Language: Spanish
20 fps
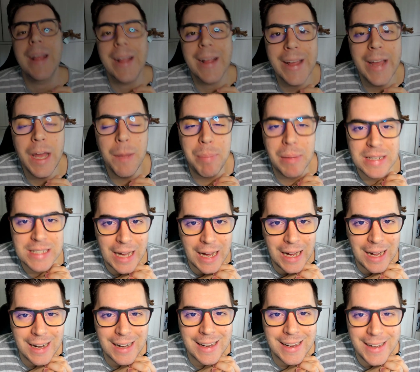¿Qué
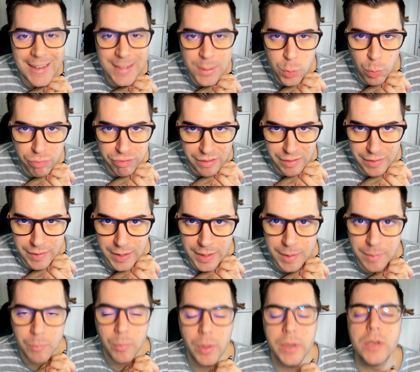pasa? ¿Qué
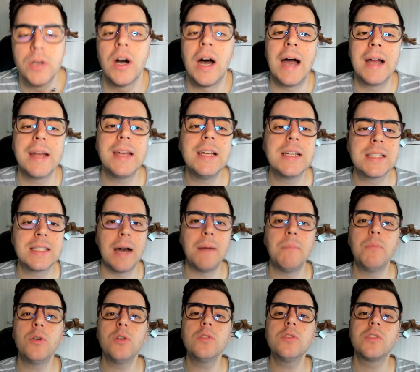sucede? Bueno, aquí
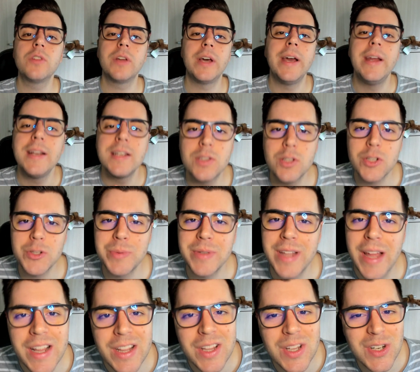estamos en estos
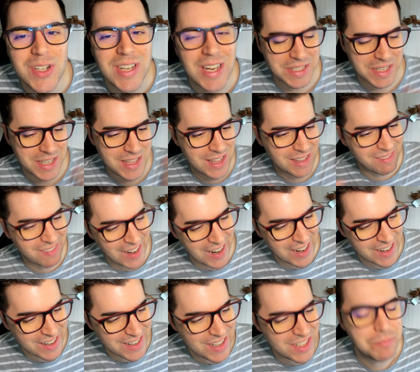videitos así de
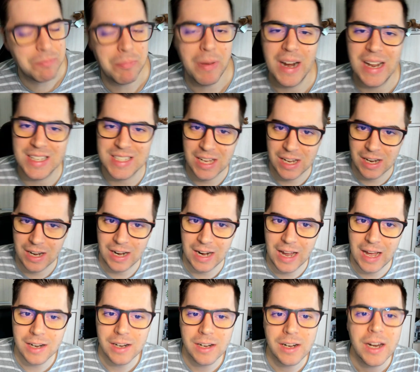tranquis para
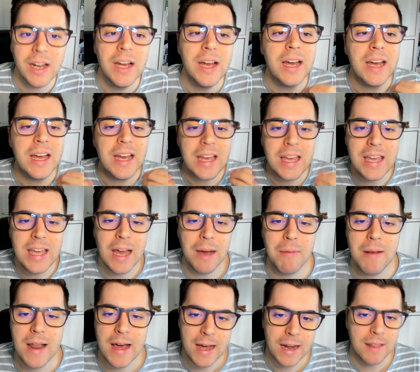charlar y
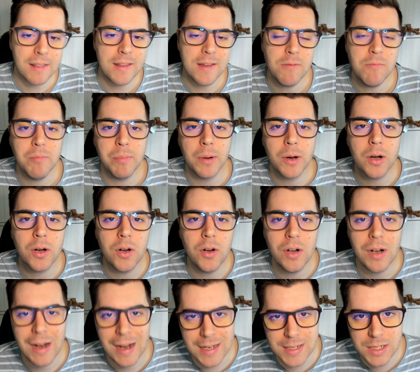hablar de un poco
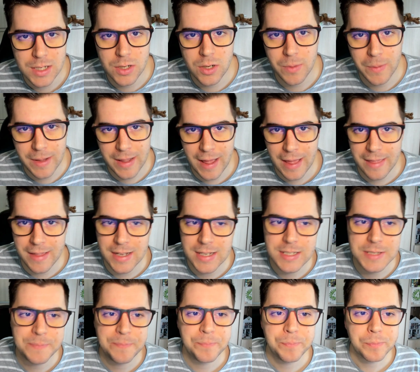las novedades